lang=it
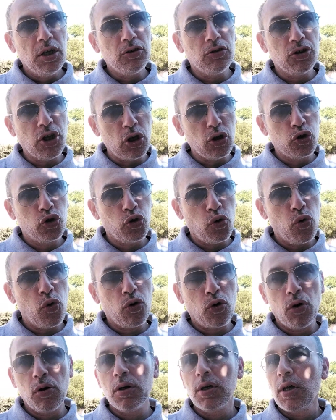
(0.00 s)
del
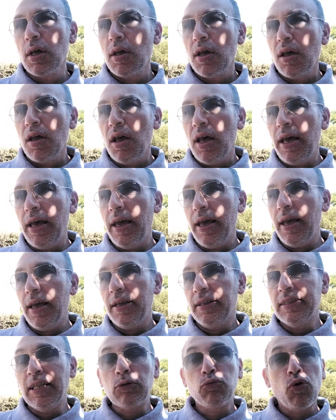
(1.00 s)
gioco. E
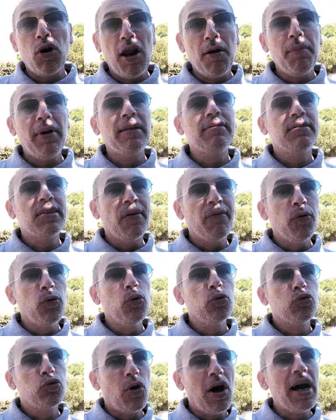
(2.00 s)
naturalmente ha
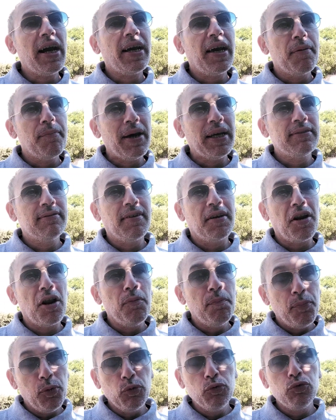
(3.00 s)
voluto anche mettere
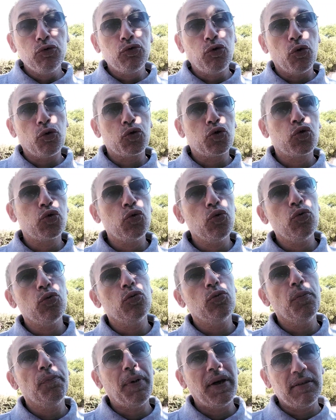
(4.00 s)
il punto su
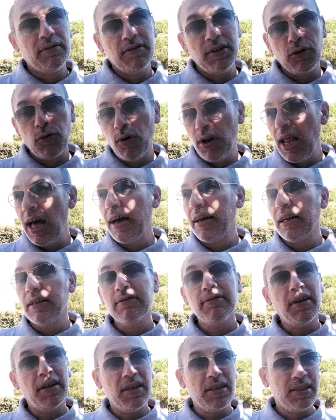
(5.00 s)
un particolare
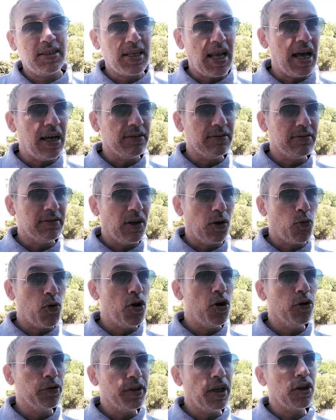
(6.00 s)
interessante,
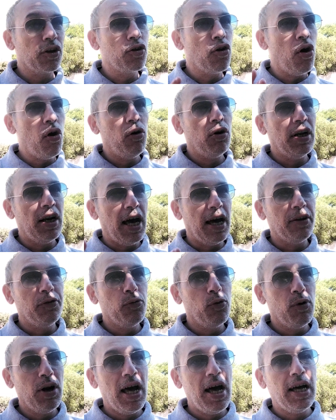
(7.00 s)
quello del gol
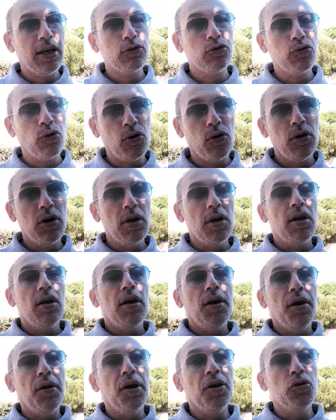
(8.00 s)
annullato
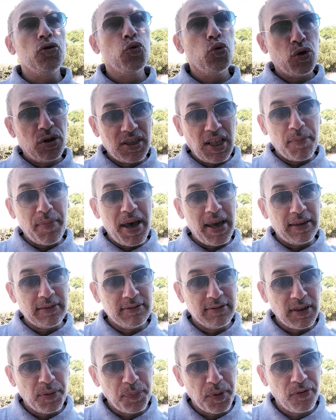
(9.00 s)
eh,
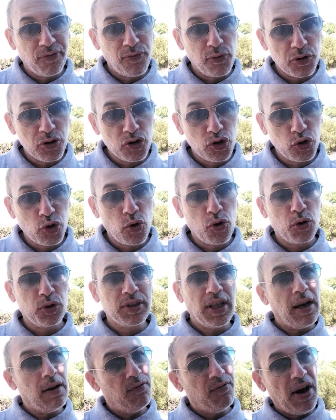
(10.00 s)
giustamente per fuorigioco
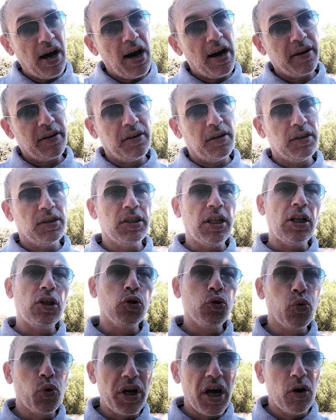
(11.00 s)
dal VAR del
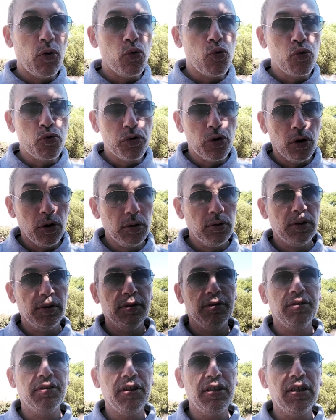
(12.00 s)
2 a 1
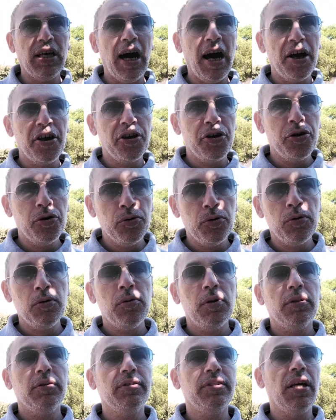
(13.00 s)
di IU
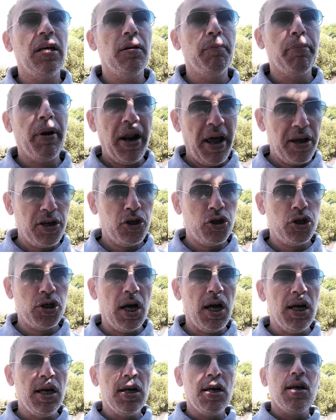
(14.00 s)
del
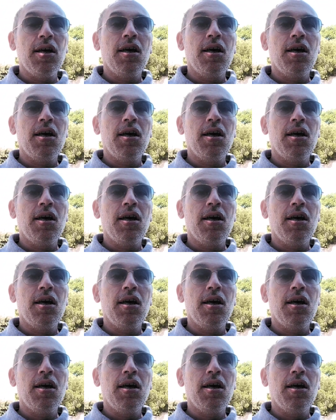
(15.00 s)
Brescia